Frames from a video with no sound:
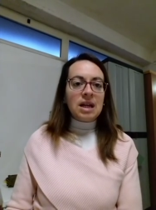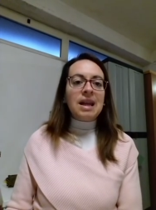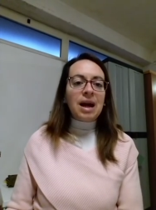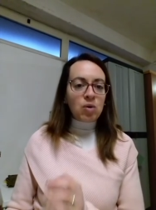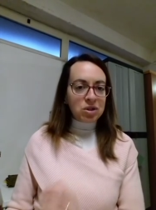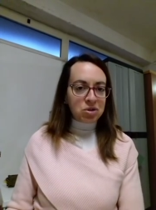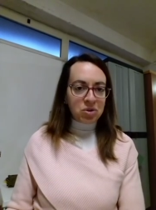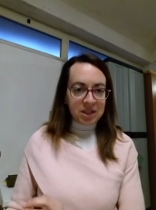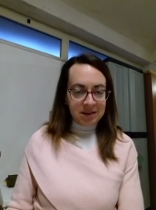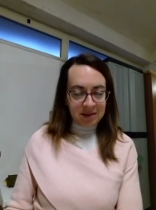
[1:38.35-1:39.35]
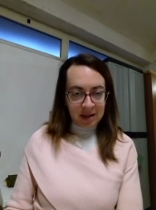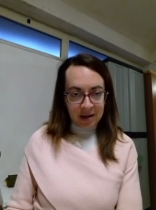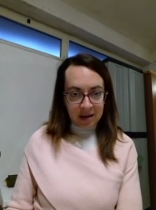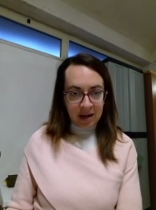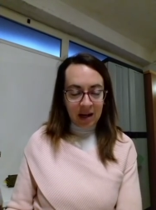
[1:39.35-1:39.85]
La coesione
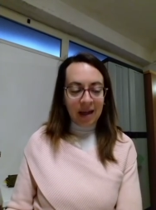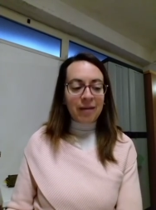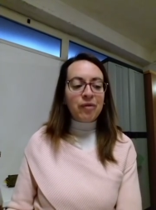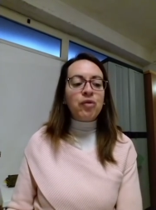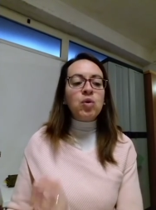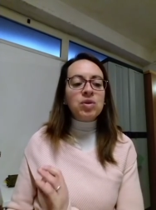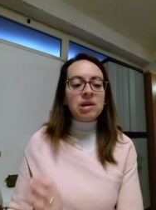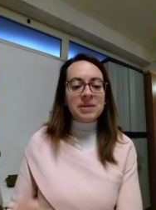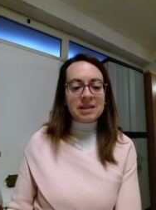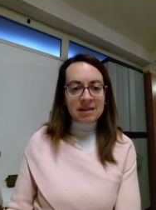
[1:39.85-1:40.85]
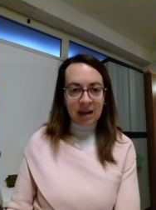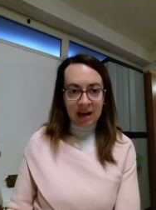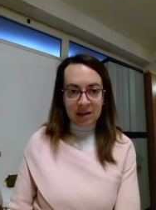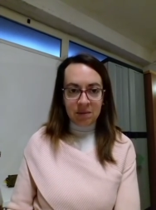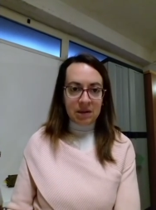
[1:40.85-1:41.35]
interna è
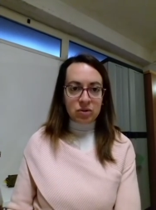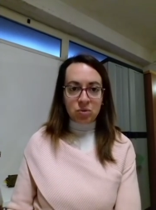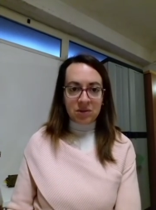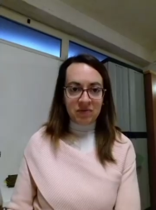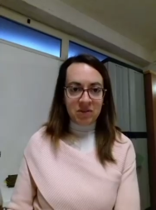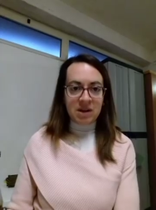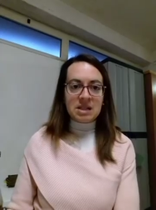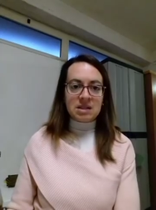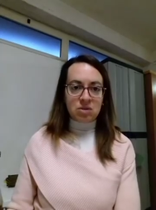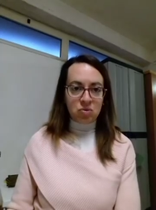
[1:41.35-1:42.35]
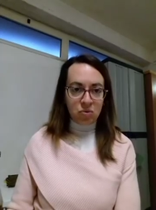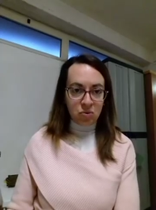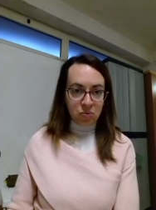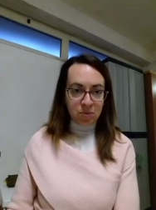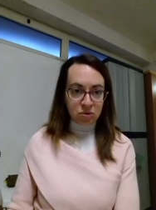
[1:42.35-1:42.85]
fondamentale per la sopravvivenza di un
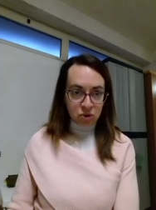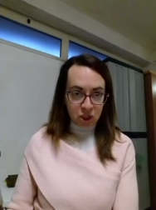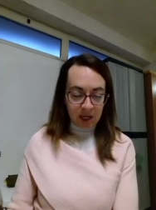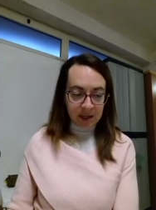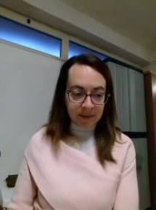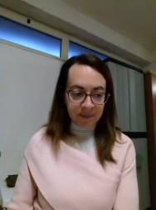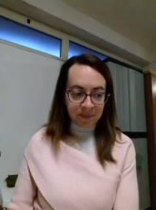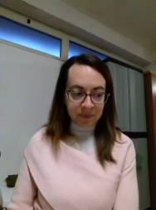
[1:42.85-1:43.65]
gruppo sociale.